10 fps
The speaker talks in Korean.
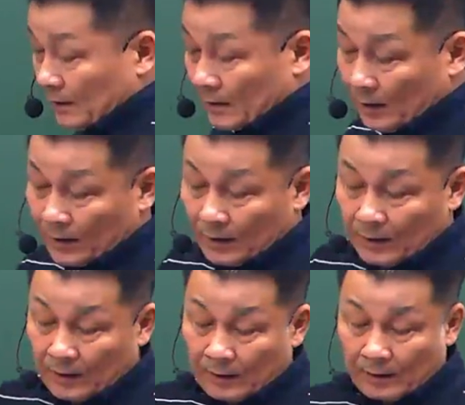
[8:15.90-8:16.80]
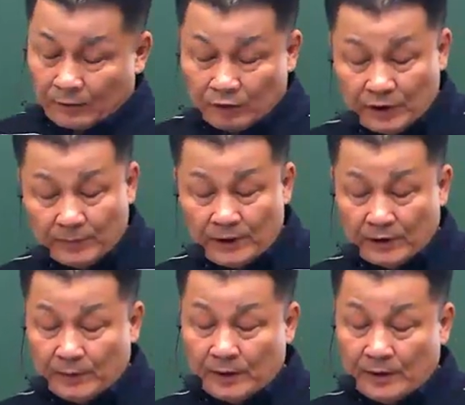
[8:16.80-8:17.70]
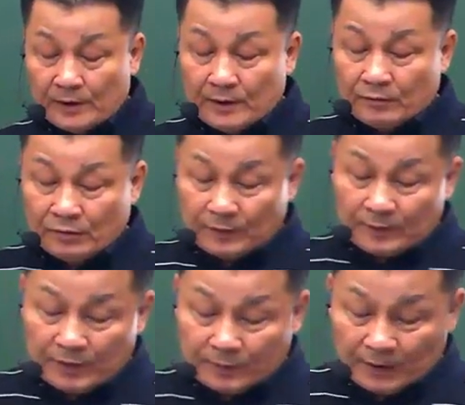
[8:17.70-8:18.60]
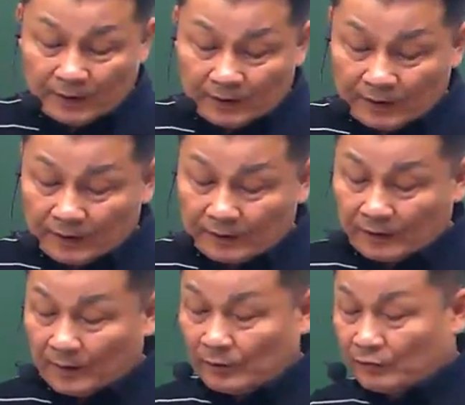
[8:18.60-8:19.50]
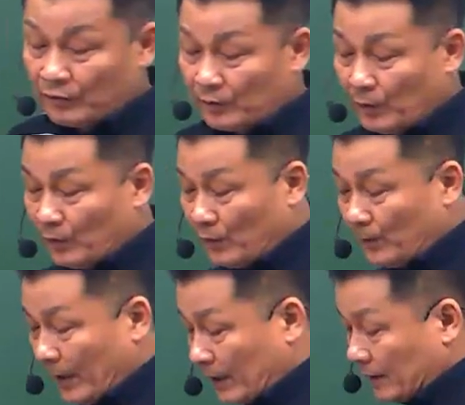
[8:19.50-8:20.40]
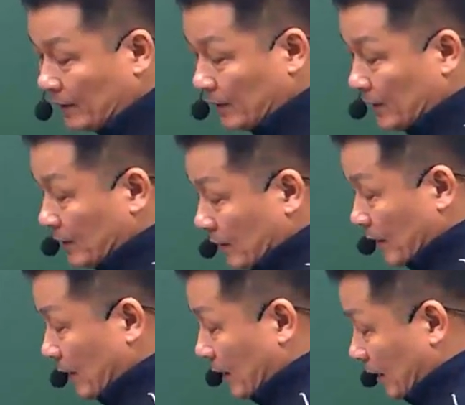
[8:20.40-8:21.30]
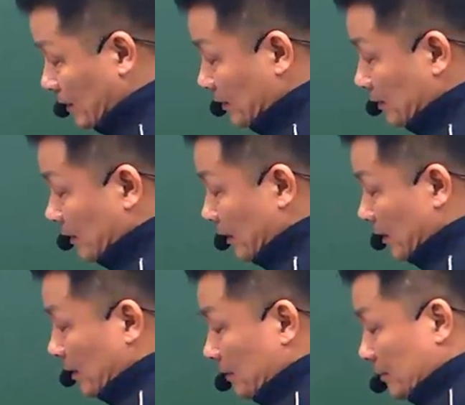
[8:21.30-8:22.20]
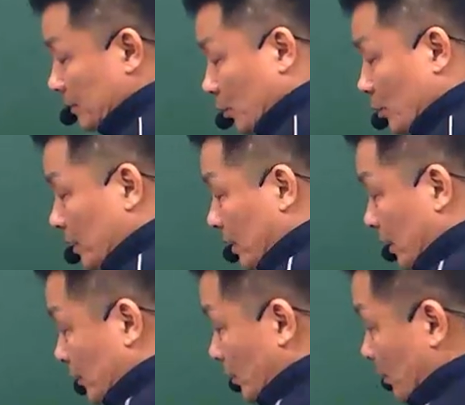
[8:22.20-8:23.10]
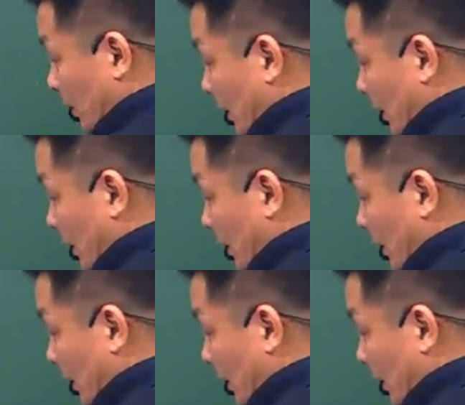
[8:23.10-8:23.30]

자, 90데시벨, 90데시벨, 그 다음에 95, 100. 4 개가 있을 때, 동시에 가동, 뭐야,